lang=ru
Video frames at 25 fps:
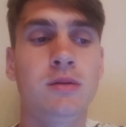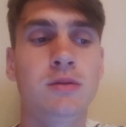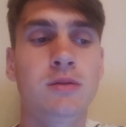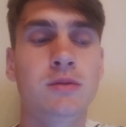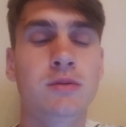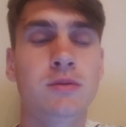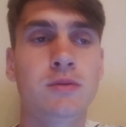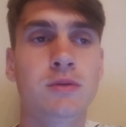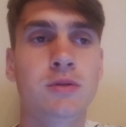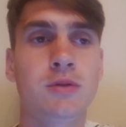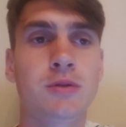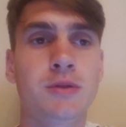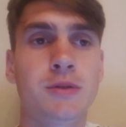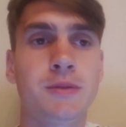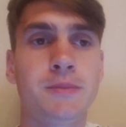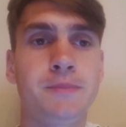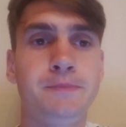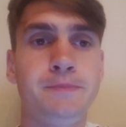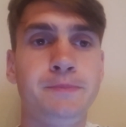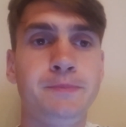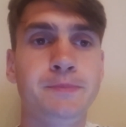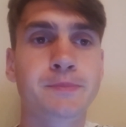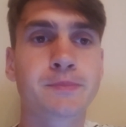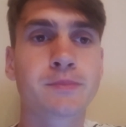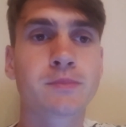Вот.
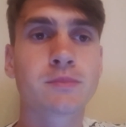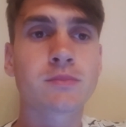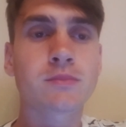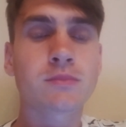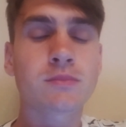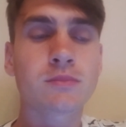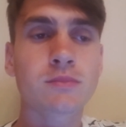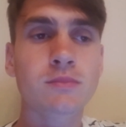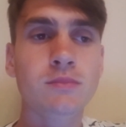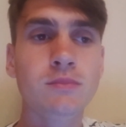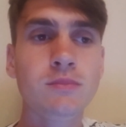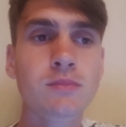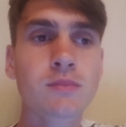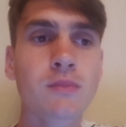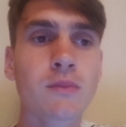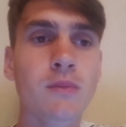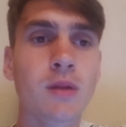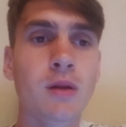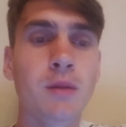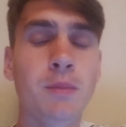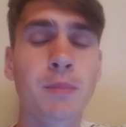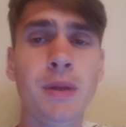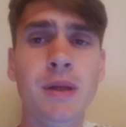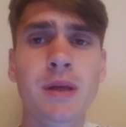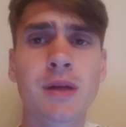
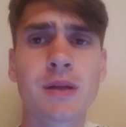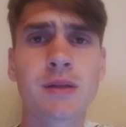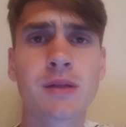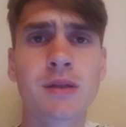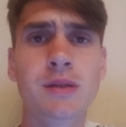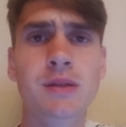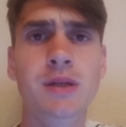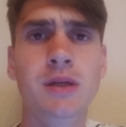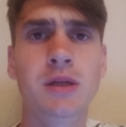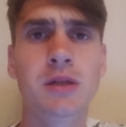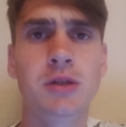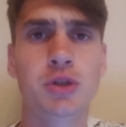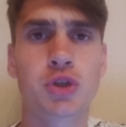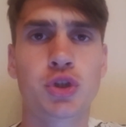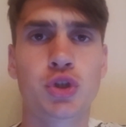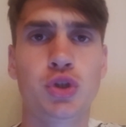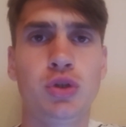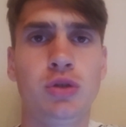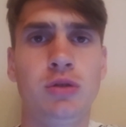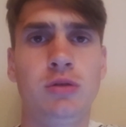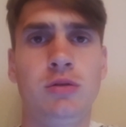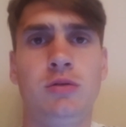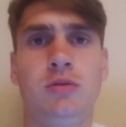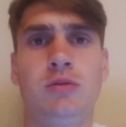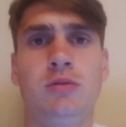Понятное дело,
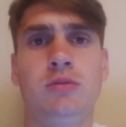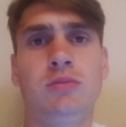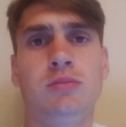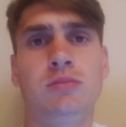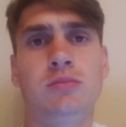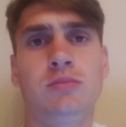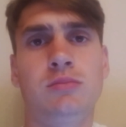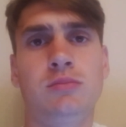что